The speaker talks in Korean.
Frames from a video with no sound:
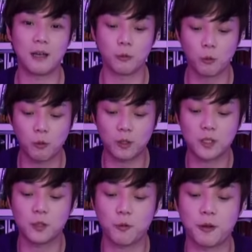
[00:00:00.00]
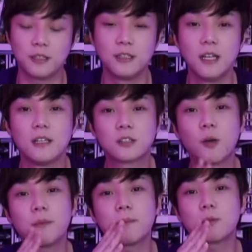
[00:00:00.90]
이런 것 같은 경우에는
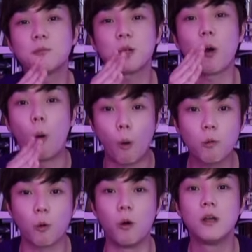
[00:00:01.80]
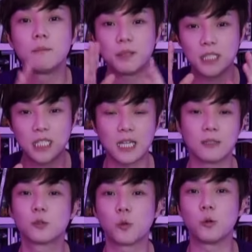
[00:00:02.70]
썸남 썸녀가 없고 빛이 나는
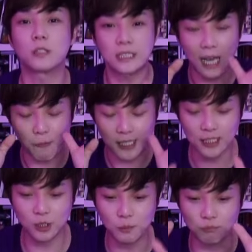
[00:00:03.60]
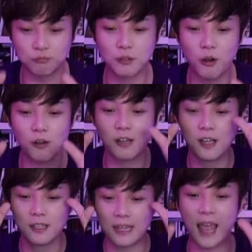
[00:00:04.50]
솔로. 그냥 완전 무결
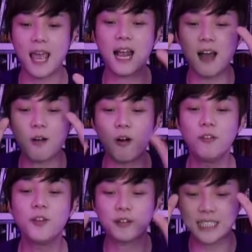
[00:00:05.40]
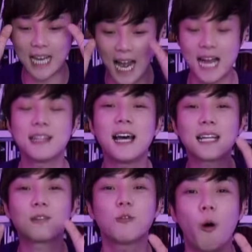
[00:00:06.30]
내가 건덕지
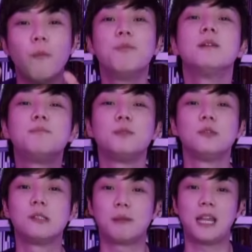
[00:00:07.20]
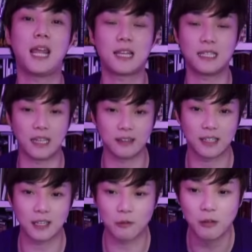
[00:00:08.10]
하다라도 없는 분들만 해당이
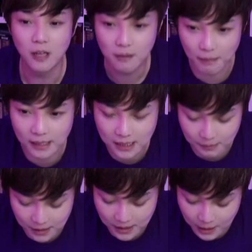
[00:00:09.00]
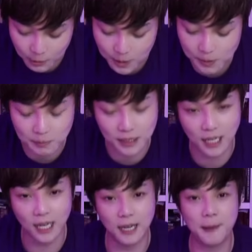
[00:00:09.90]
된다라고 말씀을 드리고
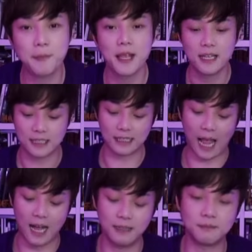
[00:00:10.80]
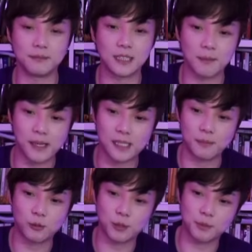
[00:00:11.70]
싶습니다. 자 다음 이제 말씀을
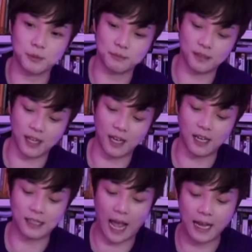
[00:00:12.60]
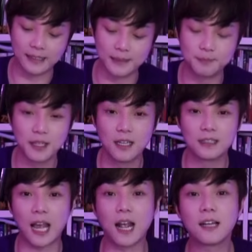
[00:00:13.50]
드리고 싶습니다. 다음
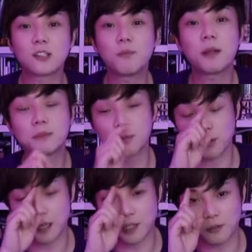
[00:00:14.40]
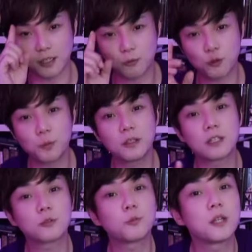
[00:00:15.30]
내가 썸남 썸녀가 있거나 주변에서
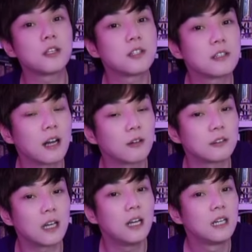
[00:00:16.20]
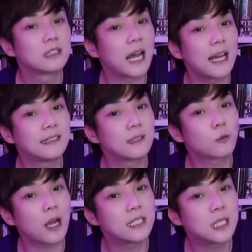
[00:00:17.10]
좀 대시를 하거나 나에 대해서
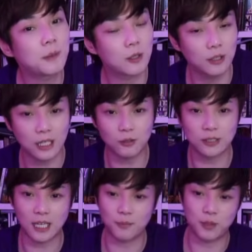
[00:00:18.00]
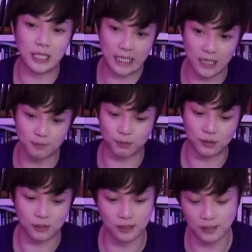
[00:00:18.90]
관심이 있거나 이런 사람들이 있는
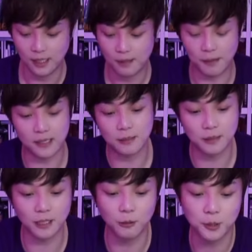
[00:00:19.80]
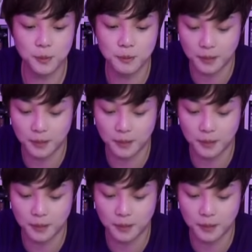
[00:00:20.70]
분들을 말씀을 드리고 싶습니다.